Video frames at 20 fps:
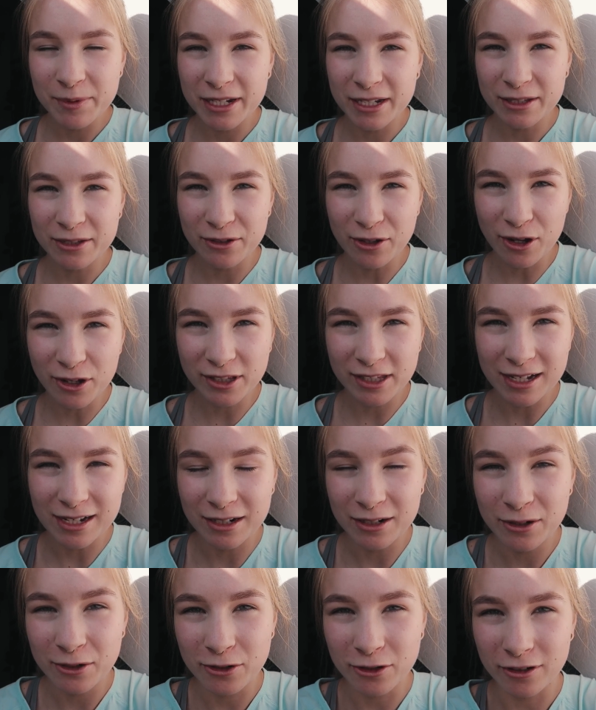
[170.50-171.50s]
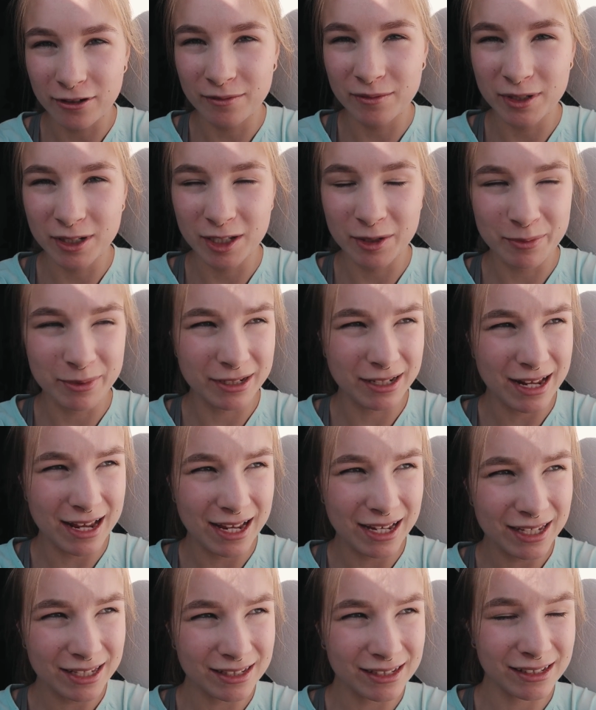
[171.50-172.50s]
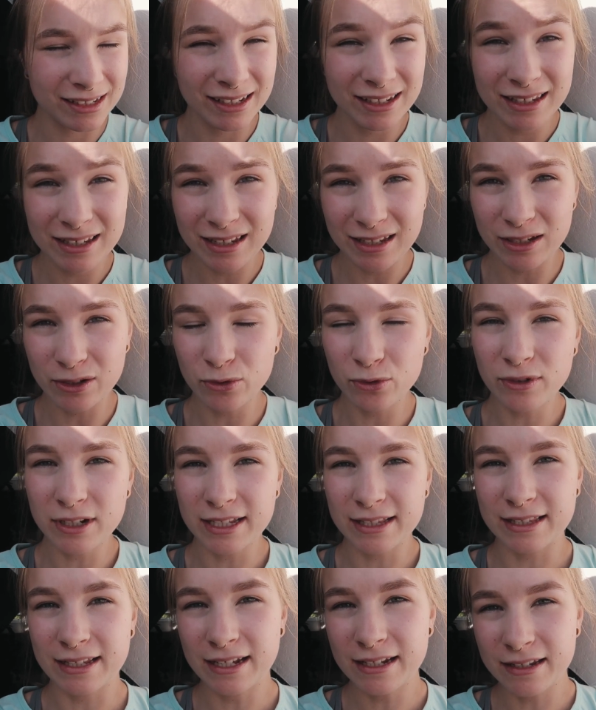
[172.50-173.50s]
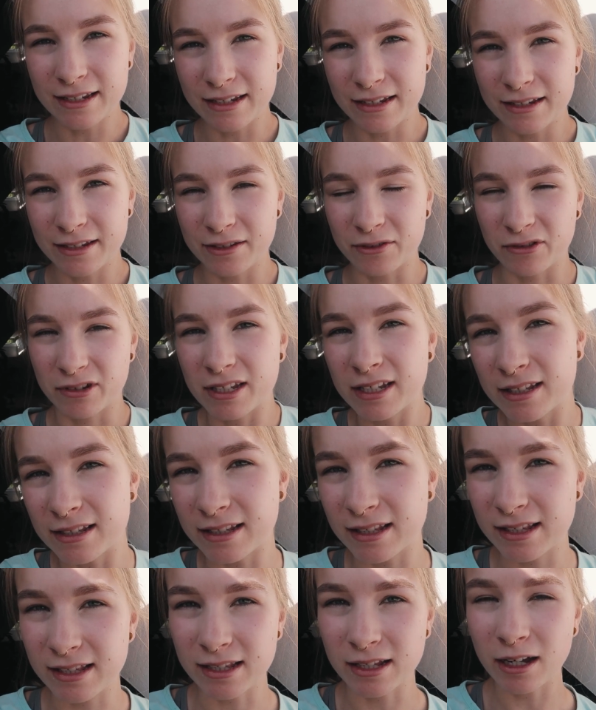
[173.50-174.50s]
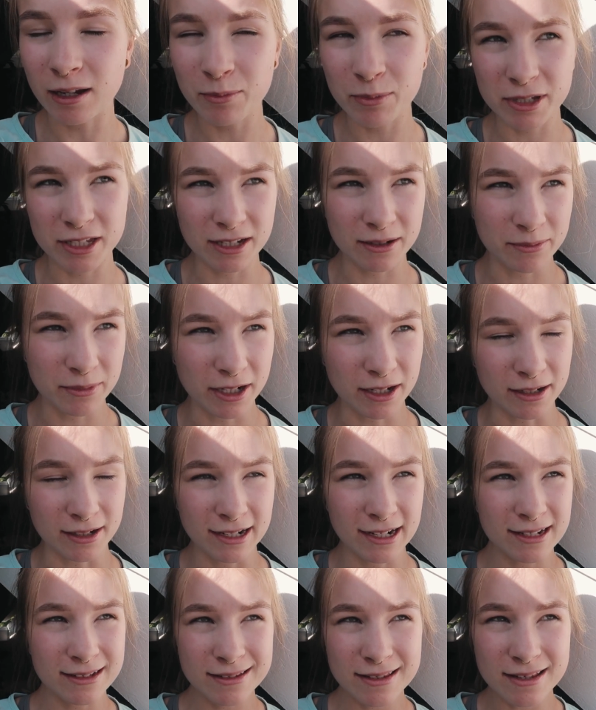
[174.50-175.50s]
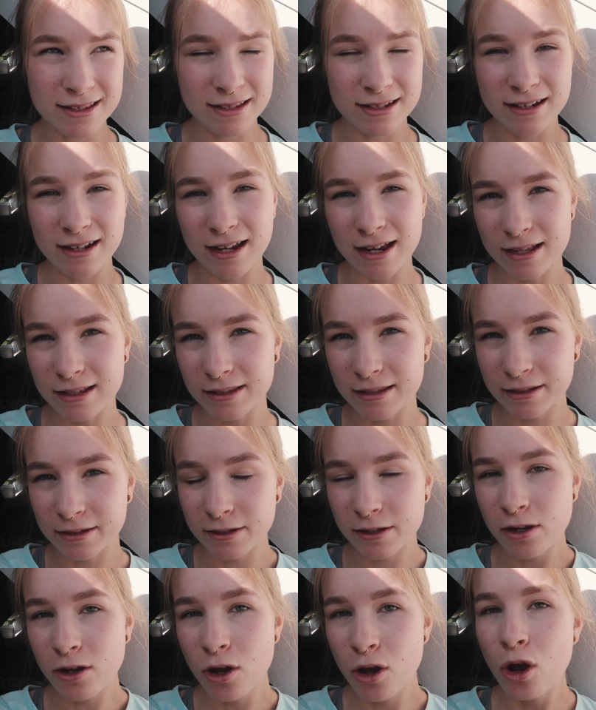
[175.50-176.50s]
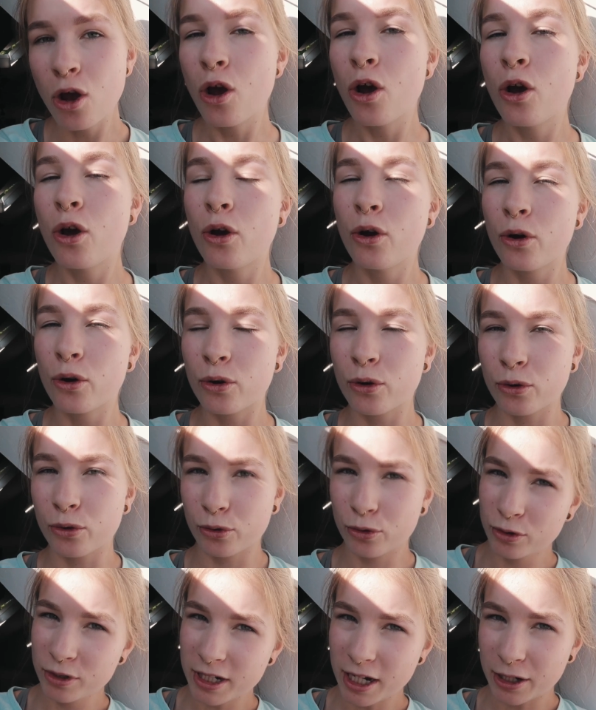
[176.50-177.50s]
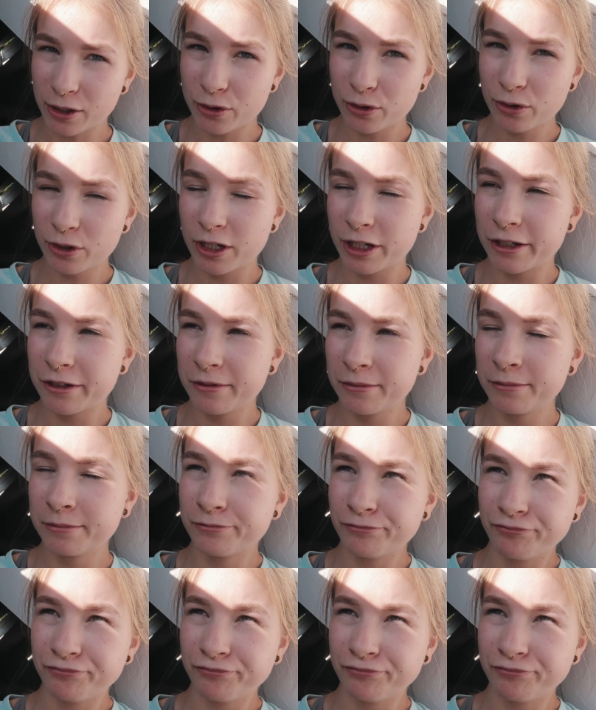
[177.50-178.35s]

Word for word: jetzt zu Hause angekommen und ich bin echt richtig gut gesättigt durch dieses Sub. Ich habe ja ein ganzes gegessen und ein Cookie.